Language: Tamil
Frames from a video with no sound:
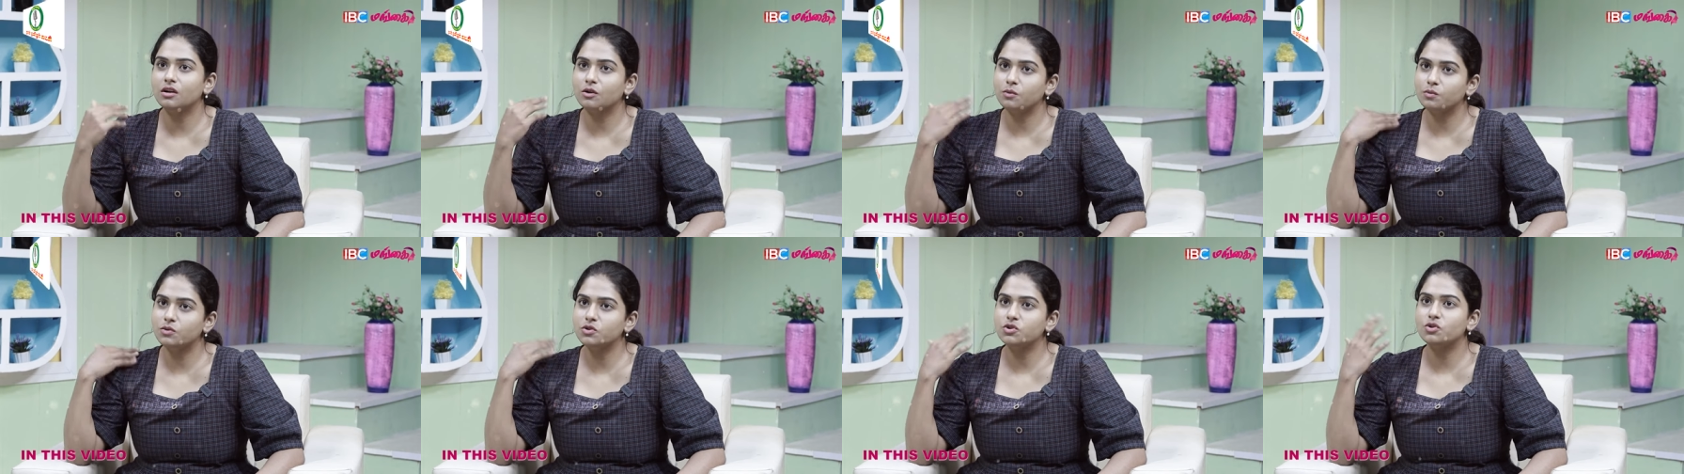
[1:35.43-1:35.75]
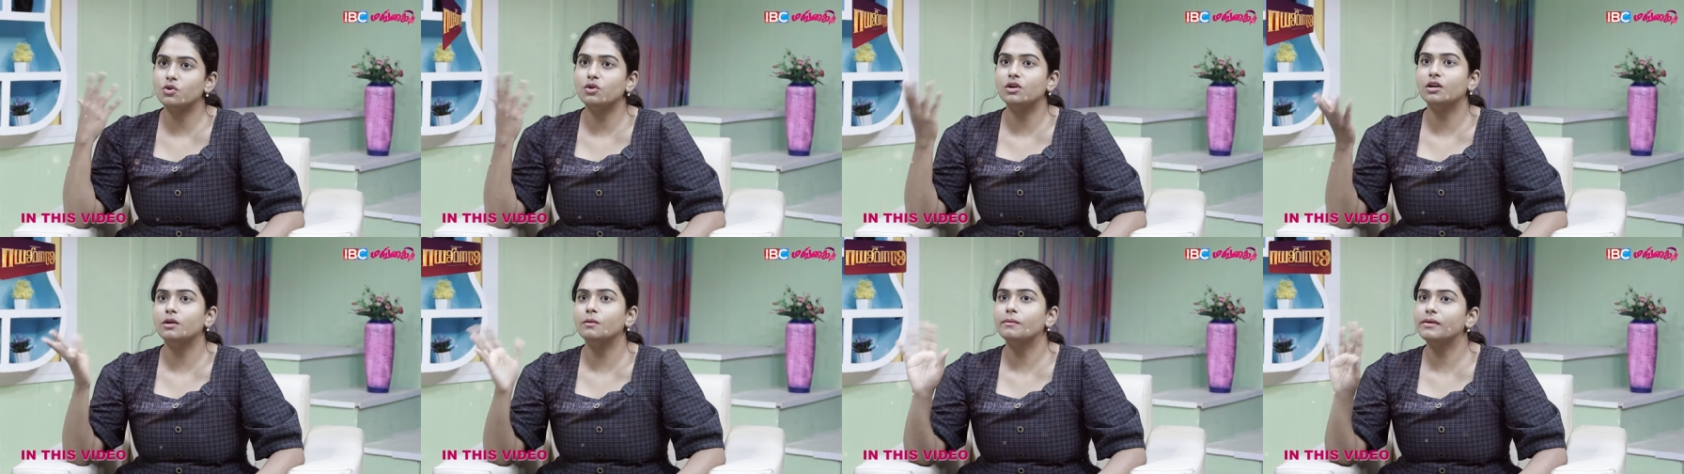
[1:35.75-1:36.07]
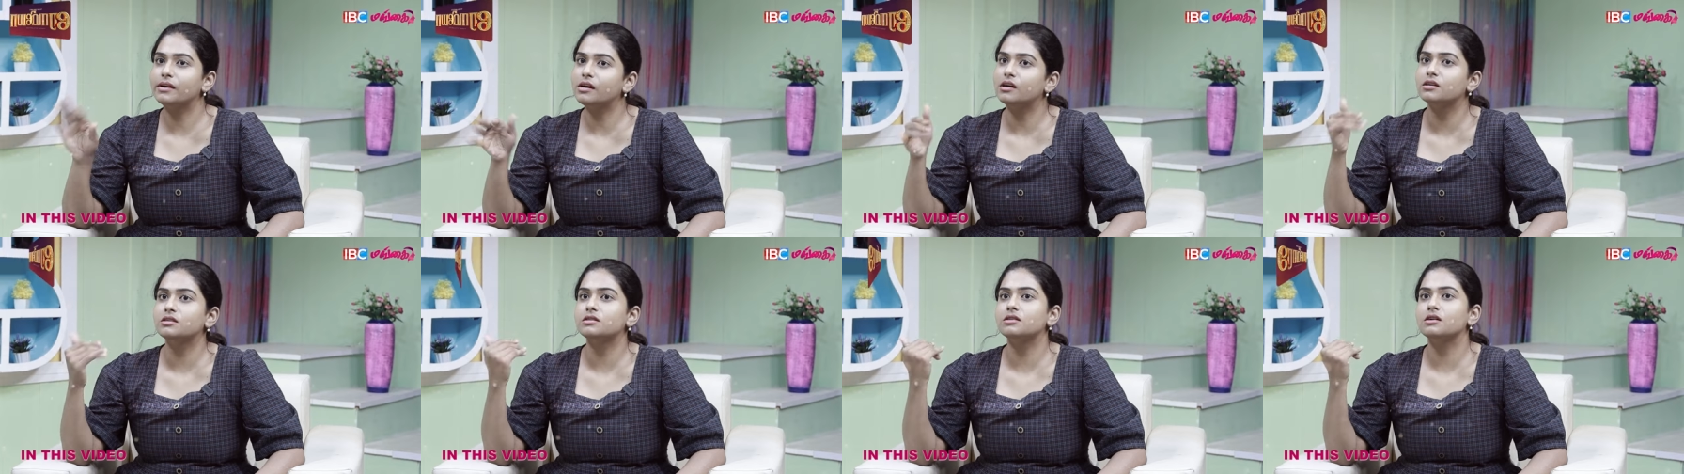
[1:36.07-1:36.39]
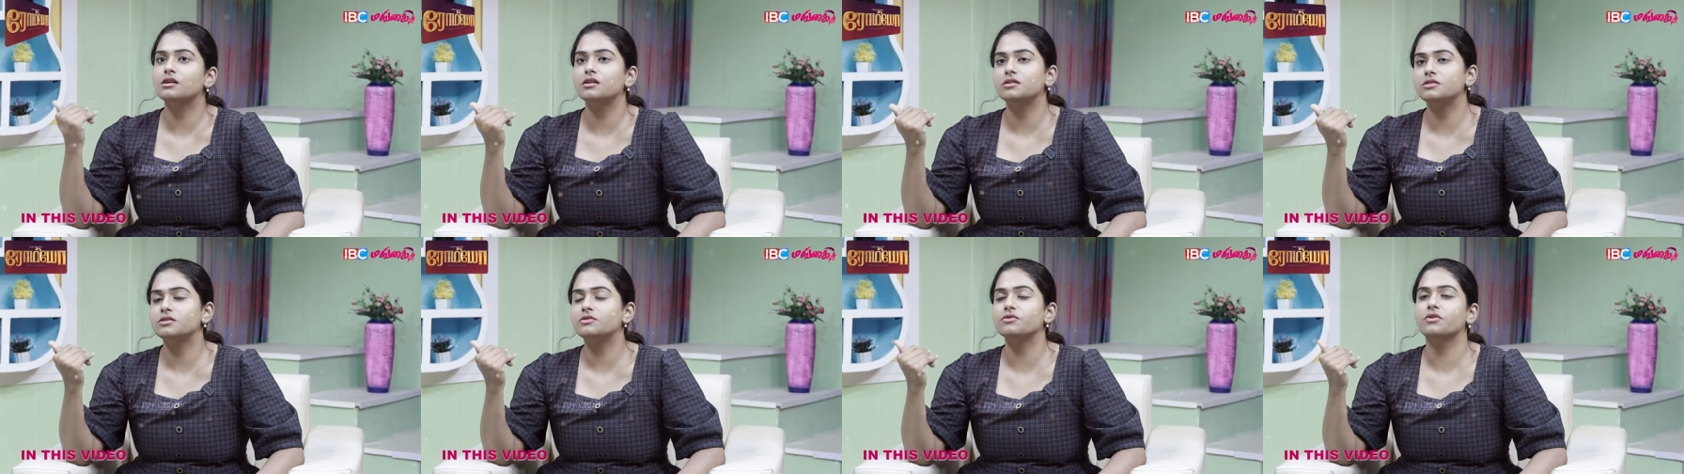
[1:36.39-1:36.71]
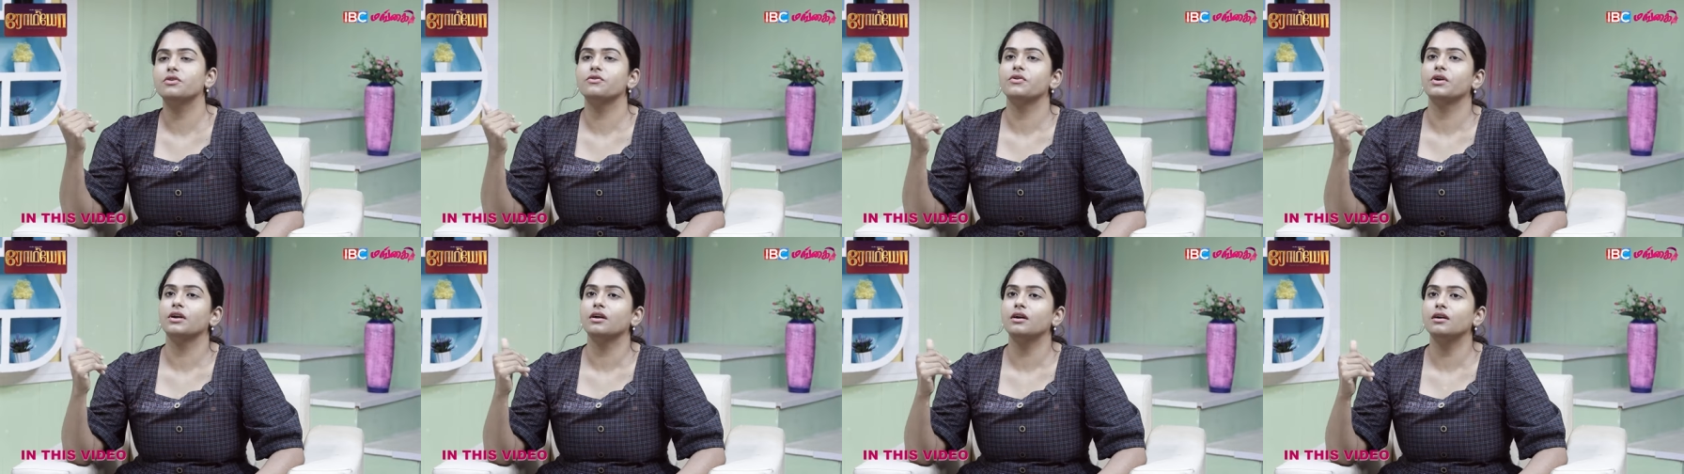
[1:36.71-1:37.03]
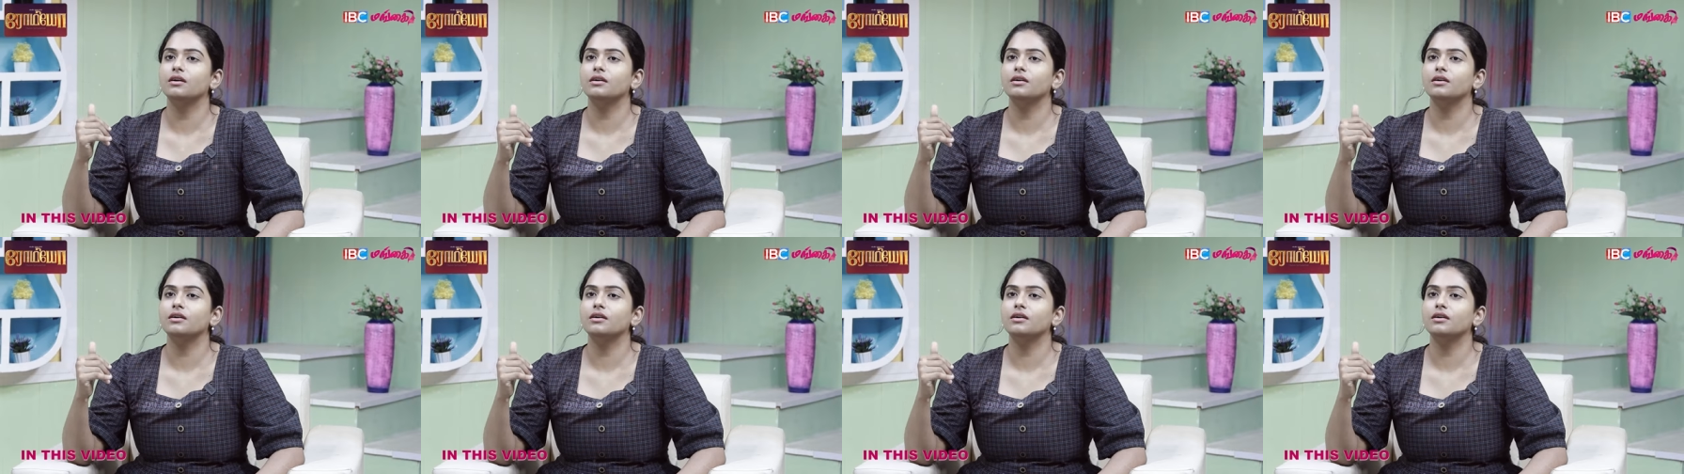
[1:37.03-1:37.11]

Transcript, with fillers: இருக்கும்போது ஷோல்டர் போய் கடிச்சிட்டு கடிச்சிட்டு வருவேன்